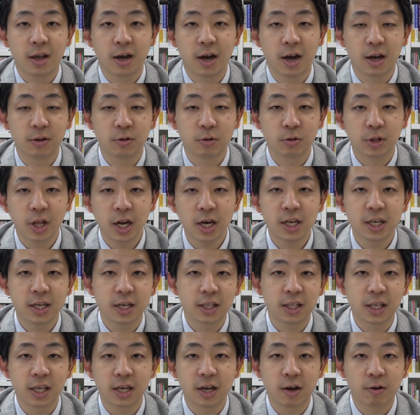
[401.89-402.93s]
あの何入
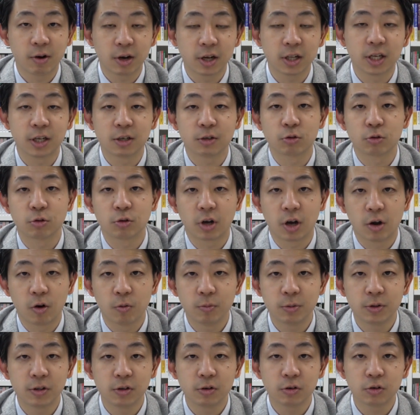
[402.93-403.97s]
れていいか分かんない人とかお
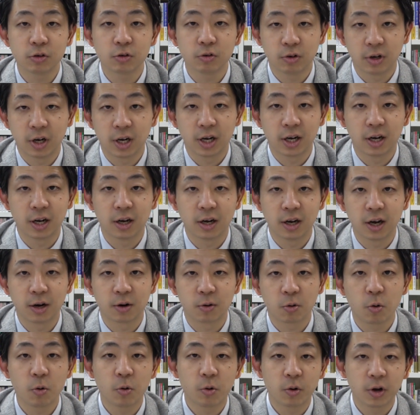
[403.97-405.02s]
店の人があ
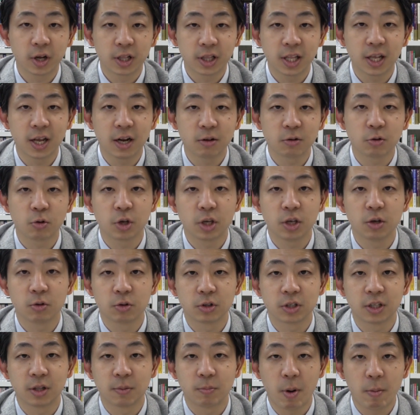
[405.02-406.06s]
のこうやってやるといい
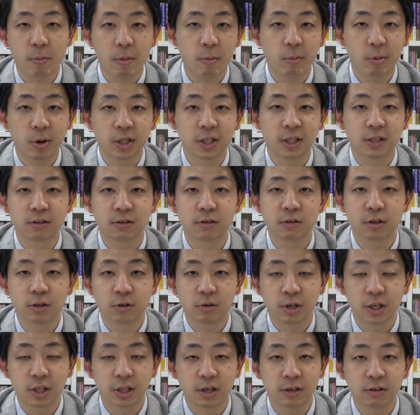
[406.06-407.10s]
よってパッパッパって作って
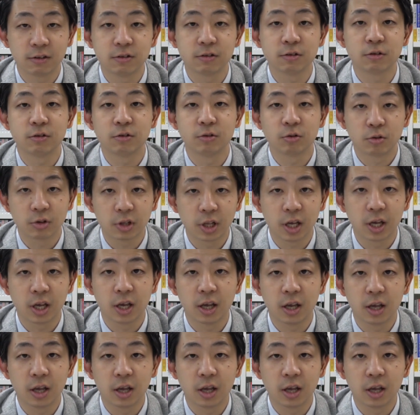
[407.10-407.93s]
くれたりするので